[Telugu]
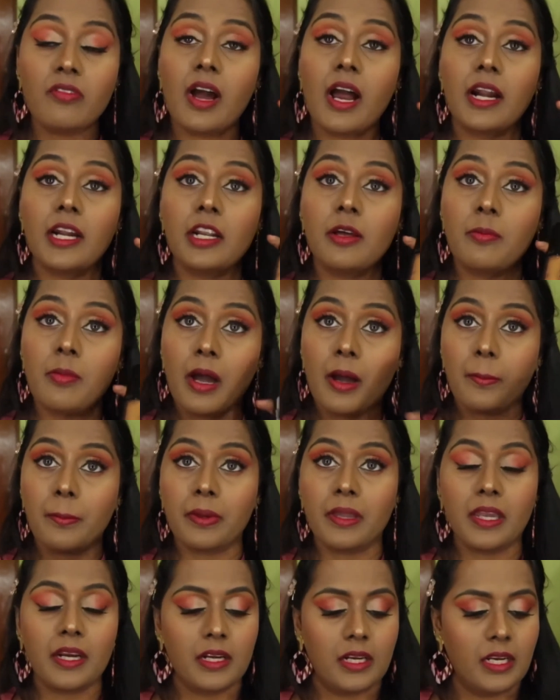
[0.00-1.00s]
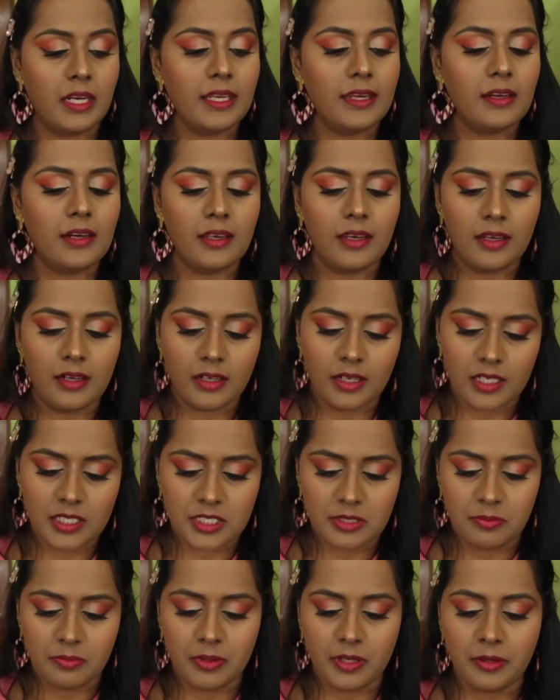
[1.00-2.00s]
వాడటం ఆపేయండి అని క్లియర్గా
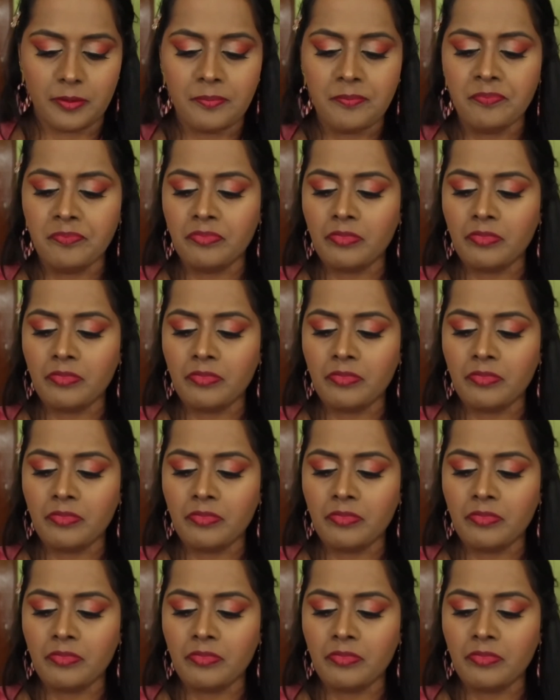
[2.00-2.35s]
చెప్పారు